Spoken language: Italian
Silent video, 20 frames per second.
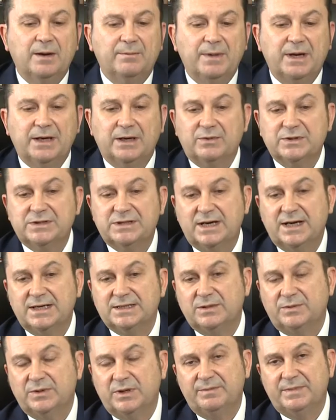bene, questa
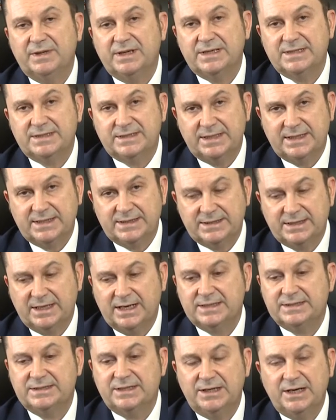casa potrebbe essere
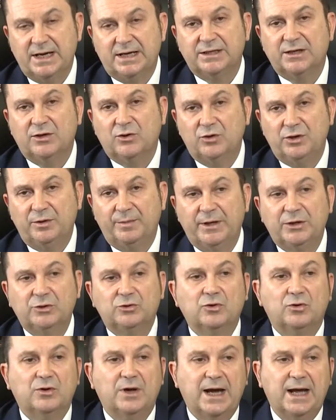assegnata in
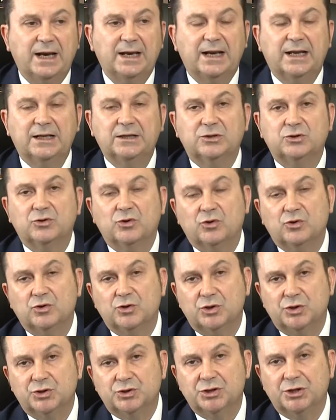godimento all'altro
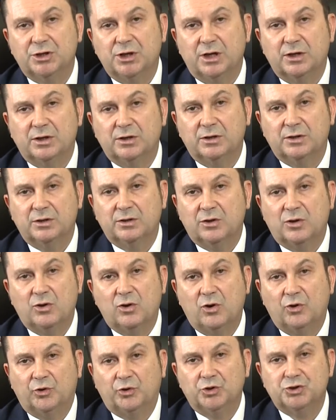eh,
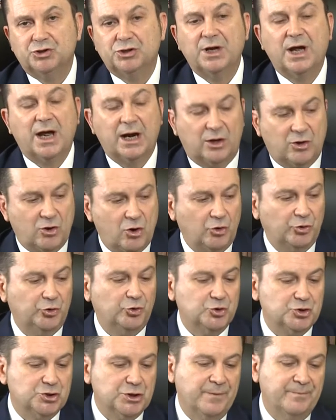coniuge, al
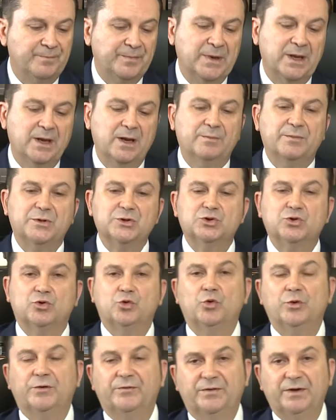coniuge presso
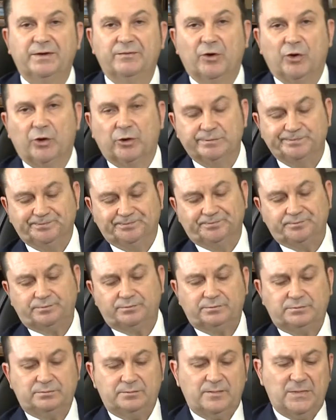cui vivono
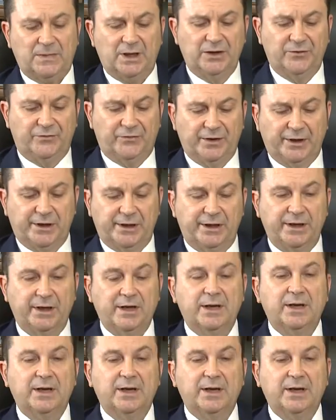i figli,